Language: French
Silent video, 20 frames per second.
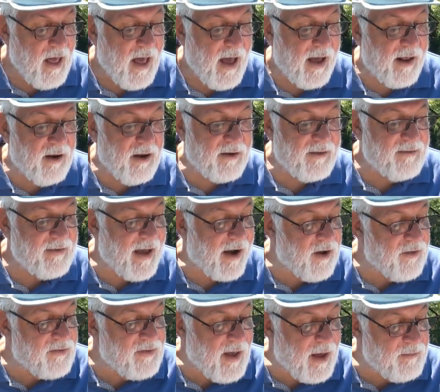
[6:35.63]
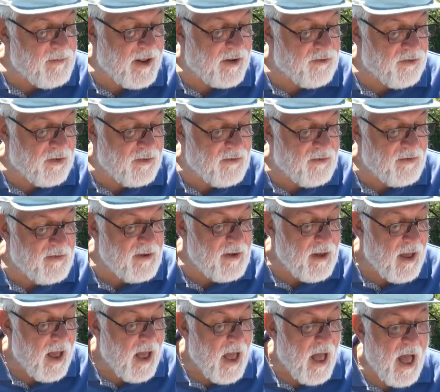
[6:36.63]
alors ça ressemble à
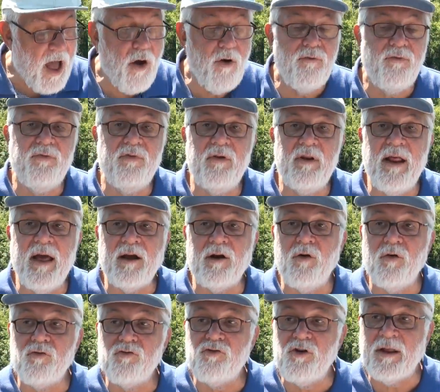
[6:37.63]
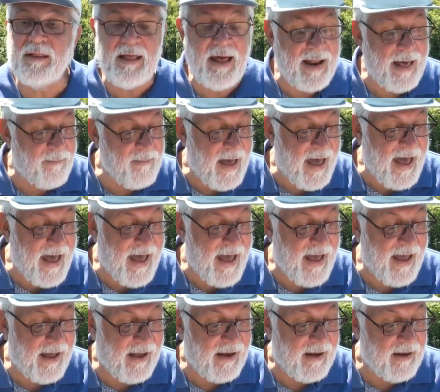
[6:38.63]
ceci, un filet qu'on jette à la
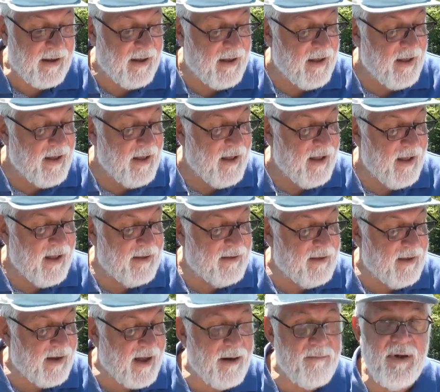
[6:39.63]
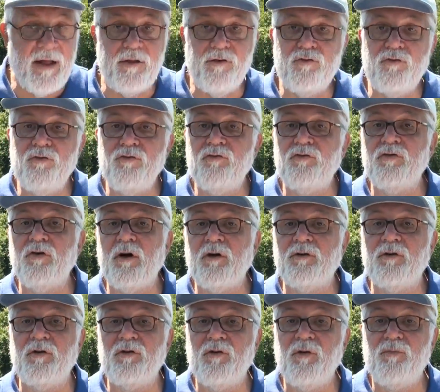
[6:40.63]
mer et qui ramène toutes
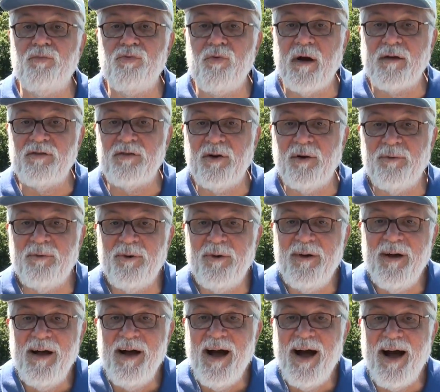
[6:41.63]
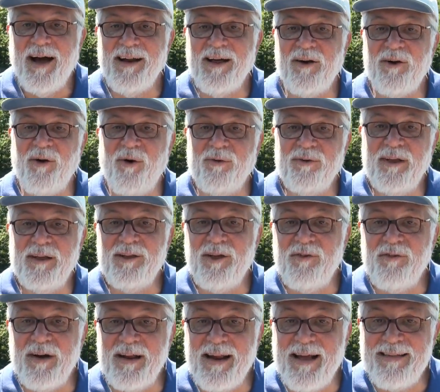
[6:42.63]
sortes de poissons. Alors on est
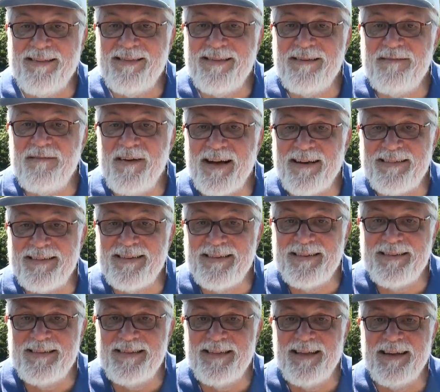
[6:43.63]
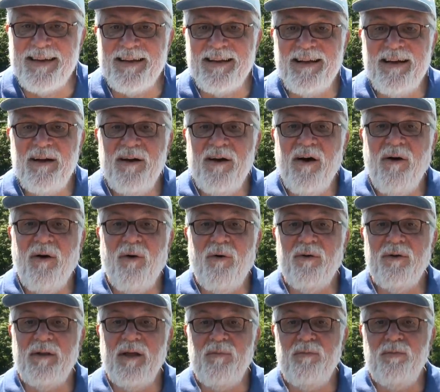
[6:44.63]
devant la diversité
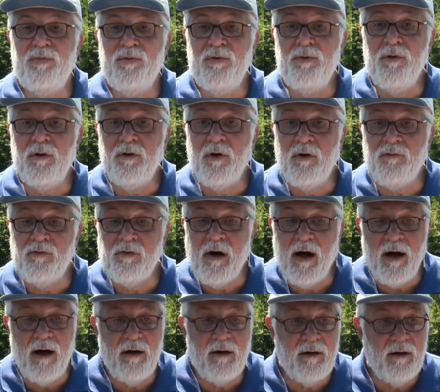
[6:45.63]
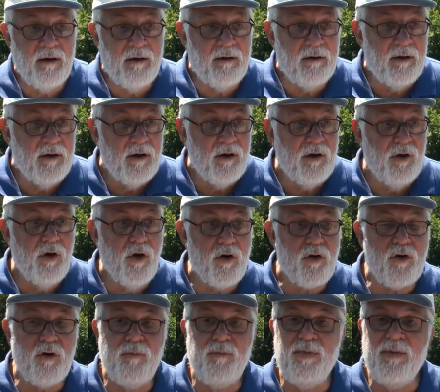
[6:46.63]
on n'est plus devant euh, le
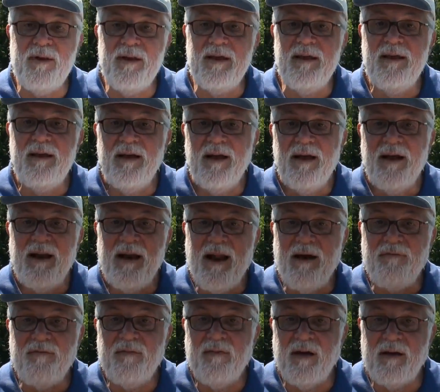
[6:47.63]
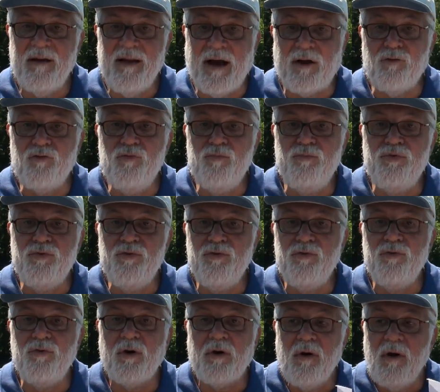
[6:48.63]
repli, la, la
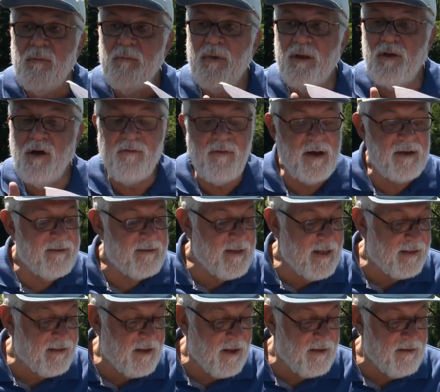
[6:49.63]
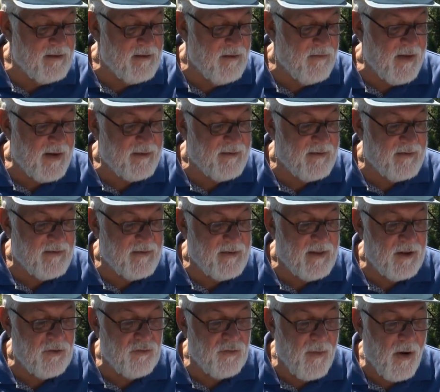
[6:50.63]
coupure, mais devant cette
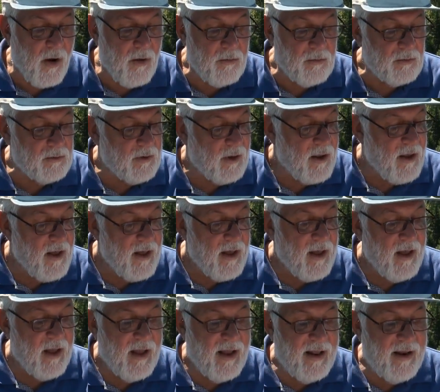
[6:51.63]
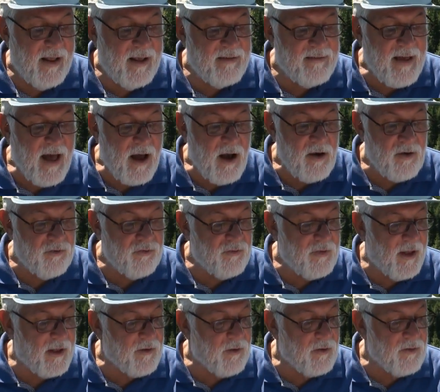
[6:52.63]
diversité du monde. Et les anges
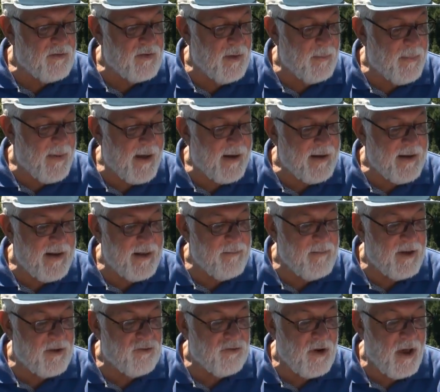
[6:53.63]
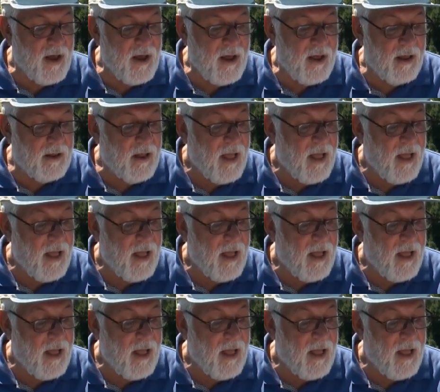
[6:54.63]
viendront séparer les méchants